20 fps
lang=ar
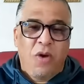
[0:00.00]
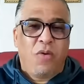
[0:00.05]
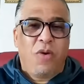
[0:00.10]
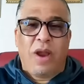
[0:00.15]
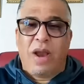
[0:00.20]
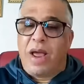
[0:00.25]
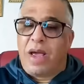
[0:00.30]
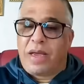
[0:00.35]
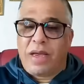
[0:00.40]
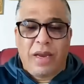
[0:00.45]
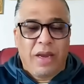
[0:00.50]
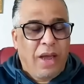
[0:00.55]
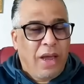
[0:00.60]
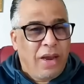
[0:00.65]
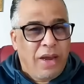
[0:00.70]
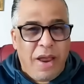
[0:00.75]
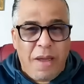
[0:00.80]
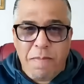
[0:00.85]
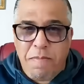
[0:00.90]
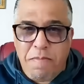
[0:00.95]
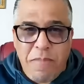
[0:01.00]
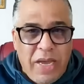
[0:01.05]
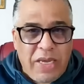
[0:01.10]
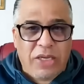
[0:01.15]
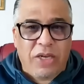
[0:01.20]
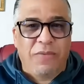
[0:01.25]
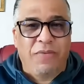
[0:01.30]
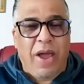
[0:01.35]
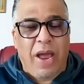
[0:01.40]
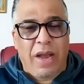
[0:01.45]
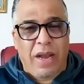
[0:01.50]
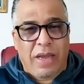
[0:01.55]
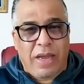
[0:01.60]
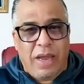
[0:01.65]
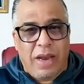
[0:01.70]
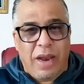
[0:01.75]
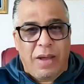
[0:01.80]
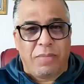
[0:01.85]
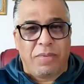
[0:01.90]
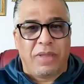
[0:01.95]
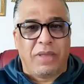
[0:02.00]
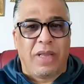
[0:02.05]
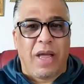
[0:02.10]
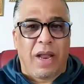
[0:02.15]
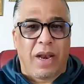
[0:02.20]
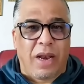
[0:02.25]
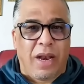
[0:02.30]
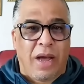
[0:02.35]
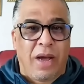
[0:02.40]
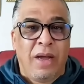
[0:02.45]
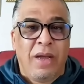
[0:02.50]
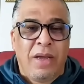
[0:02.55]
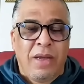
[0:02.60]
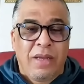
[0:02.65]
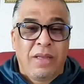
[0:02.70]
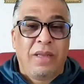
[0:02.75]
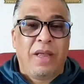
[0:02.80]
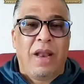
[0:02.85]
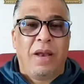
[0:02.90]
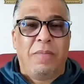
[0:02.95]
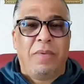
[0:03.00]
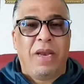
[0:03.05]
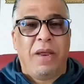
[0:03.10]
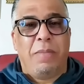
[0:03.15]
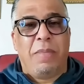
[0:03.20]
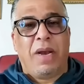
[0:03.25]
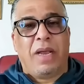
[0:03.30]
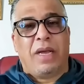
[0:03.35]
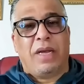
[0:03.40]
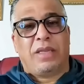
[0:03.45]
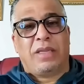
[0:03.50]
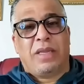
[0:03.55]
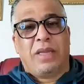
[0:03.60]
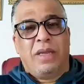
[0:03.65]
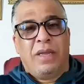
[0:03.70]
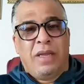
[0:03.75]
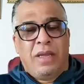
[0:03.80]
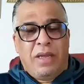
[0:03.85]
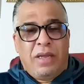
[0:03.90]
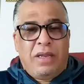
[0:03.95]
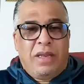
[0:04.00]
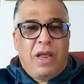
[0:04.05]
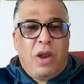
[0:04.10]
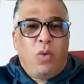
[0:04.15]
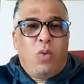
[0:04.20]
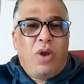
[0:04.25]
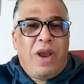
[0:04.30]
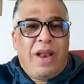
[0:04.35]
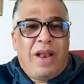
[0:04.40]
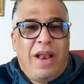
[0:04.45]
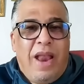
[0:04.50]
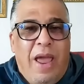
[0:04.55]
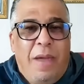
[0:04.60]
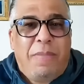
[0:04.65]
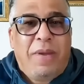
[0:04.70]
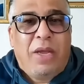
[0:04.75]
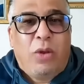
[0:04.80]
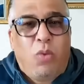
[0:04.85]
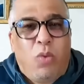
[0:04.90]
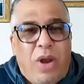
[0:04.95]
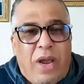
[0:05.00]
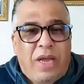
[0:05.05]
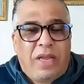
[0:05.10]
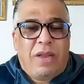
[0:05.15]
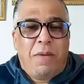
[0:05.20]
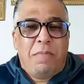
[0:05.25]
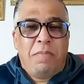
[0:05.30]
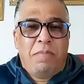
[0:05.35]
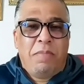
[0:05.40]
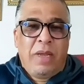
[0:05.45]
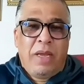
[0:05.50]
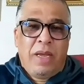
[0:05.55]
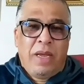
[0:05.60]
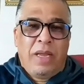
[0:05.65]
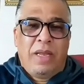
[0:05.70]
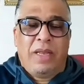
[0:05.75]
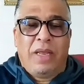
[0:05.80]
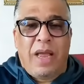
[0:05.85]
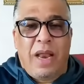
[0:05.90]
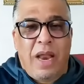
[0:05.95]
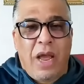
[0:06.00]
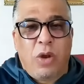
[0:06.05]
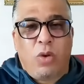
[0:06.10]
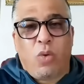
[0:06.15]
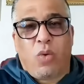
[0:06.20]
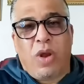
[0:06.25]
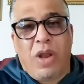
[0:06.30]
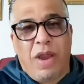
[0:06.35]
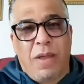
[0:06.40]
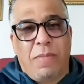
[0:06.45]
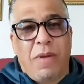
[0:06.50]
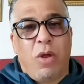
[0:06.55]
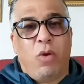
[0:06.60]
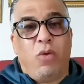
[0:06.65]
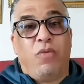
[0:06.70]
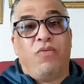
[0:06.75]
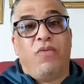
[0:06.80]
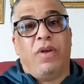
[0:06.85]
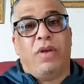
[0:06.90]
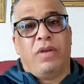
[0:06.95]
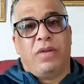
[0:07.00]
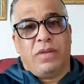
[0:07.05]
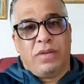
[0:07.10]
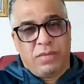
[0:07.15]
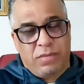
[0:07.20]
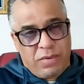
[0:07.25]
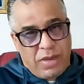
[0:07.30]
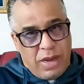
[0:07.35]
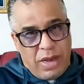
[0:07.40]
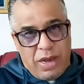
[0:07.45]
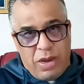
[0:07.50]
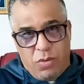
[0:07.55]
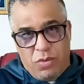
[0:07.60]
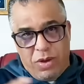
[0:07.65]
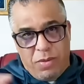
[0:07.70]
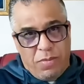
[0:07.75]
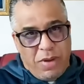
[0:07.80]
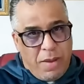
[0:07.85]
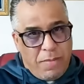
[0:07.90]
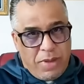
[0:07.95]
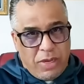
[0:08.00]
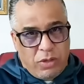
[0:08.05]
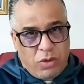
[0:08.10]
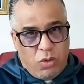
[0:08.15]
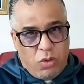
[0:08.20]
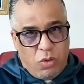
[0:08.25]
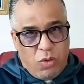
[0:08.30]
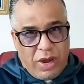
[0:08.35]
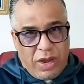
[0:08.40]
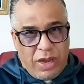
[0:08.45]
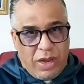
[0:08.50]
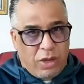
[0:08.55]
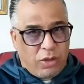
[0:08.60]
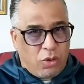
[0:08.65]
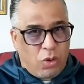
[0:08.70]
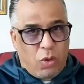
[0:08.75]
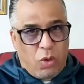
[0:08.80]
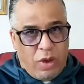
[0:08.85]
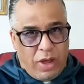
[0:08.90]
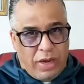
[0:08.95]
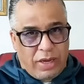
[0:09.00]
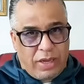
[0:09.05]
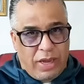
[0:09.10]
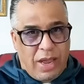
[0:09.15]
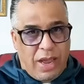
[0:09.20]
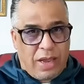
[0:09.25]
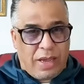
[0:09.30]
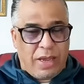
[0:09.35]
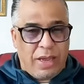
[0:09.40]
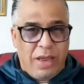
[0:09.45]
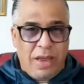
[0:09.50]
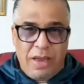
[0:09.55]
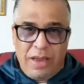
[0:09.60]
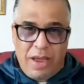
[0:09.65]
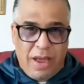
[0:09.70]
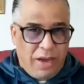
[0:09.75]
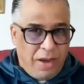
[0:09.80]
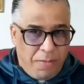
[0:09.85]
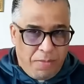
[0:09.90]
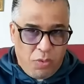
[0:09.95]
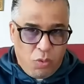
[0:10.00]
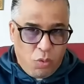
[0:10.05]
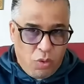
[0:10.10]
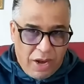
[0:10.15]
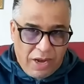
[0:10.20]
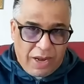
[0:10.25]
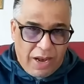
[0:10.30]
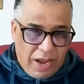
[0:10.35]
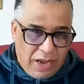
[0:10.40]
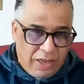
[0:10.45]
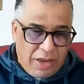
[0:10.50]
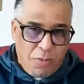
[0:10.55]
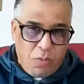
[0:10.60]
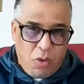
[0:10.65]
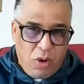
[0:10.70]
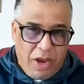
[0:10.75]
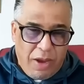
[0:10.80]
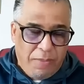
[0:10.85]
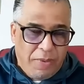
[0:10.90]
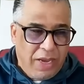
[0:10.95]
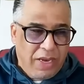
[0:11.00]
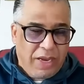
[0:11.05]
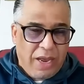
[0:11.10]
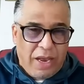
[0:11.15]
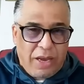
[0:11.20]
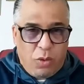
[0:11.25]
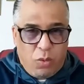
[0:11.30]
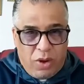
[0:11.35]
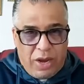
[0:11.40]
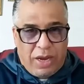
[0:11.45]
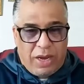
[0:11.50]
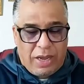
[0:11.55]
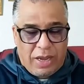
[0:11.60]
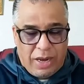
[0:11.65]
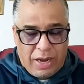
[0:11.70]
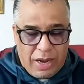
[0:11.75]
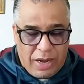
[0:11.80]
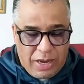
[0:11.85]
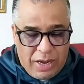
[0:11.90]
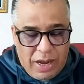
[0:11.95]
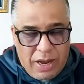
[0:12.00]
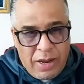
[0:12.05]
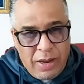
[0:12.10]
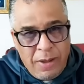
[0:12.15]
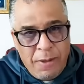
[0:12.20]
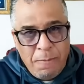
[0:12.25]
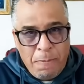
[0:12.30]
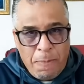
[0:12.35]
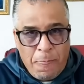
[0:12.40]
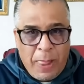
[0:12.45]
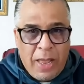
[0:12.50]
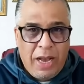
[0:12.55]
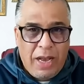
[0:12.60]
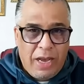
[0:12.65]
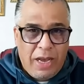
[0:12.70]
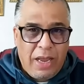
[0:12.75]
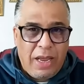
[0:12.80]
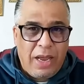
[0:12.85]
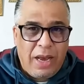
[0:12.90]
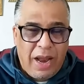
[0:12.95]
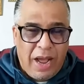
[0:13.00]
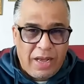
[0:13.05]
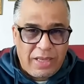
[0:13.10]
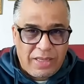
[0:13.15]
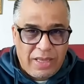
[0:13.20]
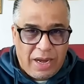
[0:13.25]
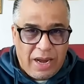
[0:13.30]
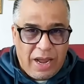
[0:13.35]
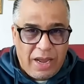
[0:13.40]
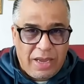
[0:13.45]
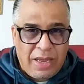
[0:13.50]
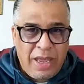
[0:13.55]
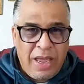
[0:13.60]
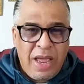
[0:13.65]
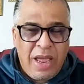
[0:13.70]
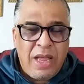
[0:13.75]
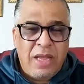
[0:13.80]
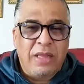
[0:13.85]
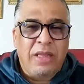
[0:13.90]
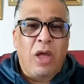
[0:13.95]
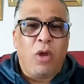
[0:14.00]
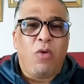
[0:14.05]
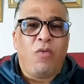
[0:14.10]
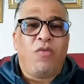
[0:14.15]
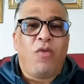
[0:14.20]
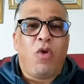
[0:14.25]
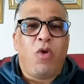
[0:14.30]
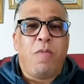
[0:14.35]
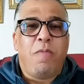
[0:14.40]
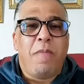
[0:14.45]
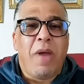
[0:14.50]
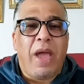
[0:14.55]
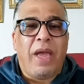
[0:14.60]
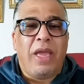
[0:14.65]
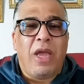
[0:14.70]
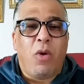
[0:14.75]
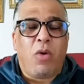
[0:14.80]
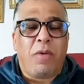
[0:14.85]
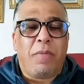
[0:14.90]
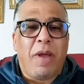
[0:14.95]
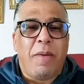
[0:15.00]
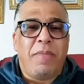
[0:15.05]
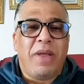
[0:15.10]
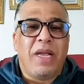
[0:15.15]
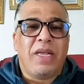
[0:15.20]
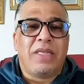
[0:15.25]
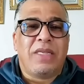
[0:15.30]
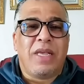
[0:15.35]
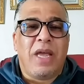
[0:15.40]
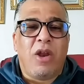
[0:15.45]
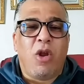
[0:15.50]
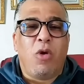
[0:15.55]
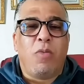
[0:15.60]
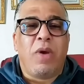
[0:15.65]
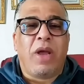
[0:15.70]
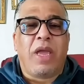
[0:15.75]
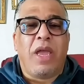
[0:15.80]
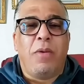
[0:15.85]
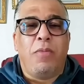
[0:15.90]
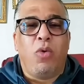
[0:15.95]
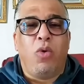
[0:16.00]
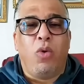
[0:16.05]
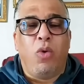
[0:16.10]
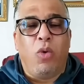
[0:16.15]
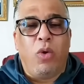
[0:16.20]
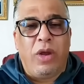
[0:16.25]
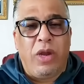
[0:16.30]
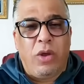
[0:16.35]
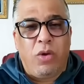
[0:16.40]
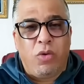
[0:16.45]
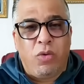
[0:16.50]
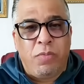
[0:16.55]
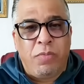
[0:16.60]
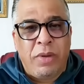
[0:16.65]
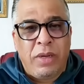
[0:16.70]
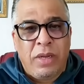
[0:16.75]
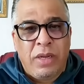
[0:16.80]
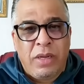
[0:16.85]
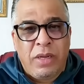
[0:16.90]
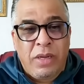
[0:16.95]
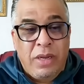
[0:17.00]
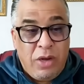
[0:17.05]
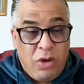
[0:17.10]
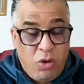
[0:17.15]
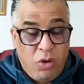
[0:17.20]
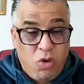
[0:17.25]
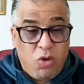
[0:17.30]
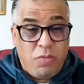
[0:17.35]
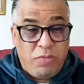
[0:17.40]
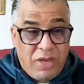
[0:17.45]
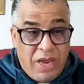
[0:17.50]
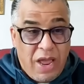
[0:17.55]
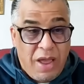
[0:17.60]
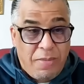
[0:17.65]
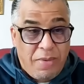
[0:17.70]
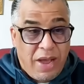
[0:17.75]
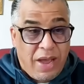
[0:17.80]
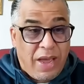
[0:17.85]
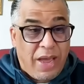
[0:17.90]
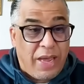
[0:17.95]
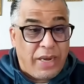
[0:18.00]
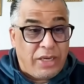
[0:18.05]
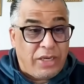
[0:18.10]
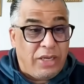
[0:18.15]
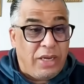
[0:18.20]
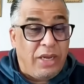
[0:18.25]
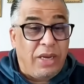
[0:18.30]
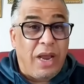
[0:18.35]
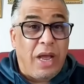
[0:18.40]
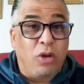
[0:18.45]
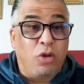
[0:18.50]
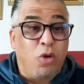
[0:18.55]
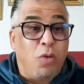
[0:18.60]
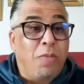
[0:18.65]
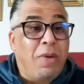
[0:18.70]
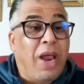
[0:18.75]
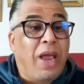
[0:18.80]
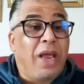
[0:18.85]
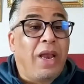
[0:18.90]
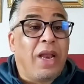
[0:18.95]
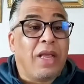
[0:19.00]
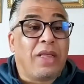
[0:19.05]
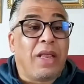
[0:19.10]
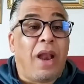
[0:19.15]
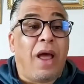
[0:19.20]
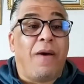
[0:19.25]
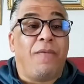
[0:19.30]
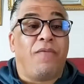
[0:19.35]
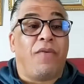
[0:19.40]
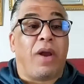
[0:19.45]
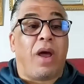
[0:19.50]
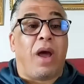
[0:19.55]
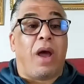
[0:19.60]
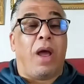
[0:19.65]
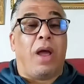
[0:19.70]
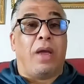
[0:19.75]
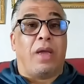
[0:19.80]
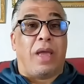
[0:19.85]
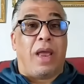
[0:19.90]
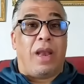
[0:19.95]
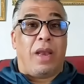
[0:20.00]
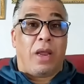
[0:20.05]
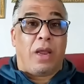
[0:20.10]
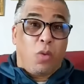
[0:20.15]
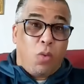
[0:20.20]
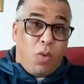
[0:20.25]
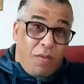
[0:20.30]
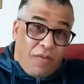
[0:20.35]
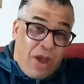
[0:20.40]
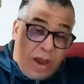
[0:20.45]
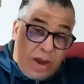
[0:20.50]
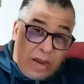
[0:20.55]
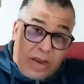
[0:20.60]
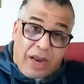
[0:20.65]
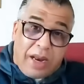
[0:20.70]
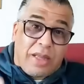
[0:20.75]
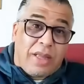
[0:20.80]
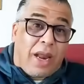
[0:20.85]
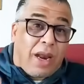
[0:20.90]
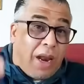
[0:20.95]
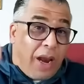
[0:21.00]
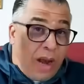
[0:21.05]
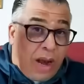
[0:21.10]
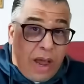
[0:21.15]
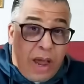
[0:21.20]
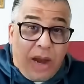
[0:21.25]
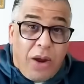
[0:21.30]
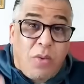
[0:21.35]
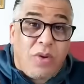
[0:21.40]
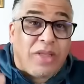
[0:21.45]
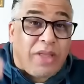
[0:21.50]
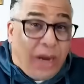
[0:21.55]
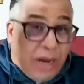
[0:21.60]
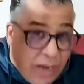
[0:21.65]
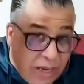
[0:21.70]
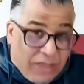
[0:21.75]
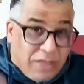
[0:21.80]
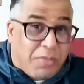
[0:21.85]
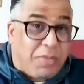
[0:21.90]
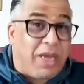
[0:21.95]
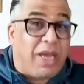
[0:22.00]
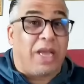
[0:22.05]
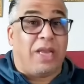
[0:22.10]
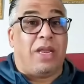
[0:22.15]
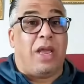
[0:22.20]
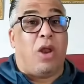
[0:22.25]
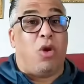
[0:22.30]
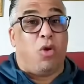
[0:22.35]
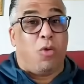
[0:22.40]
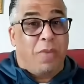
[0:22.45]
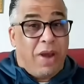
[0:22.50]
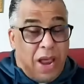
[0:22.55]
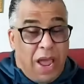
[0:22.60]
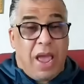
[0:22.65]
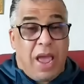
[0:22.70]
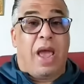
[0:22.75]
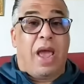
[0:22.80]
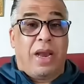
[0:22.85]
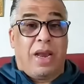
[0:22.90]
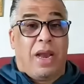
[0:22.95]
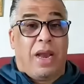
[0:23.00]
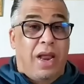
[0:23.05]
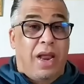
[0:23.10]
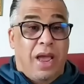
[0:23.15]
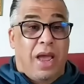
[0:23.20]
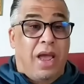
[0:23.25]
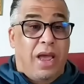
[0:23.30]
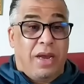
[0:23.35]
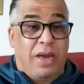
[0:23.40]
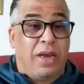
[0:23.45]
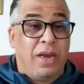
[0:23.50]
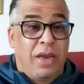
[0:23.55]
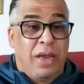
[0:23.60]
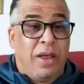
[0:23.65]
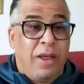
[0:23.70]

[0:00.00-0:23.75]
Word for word: ولكن حنا ماشي بحال الكلاب الضاله ديال بني ملقط ديال ولاد العبيد والخدم ديال هذوك اللي بالو في خليوني بلا ما ندخل وقيل طلوع ياك يعني ولاد الخدم والعبيد يعني ولاد الكراغله اللي الاتراك داروا فيهم معيه و400 سنه وما كيبولوا عليهم اليوم دابا خارجين عندهم ليله الافراح قال لك انا كنهضر على القنوات الرسميه ديالهم الان الان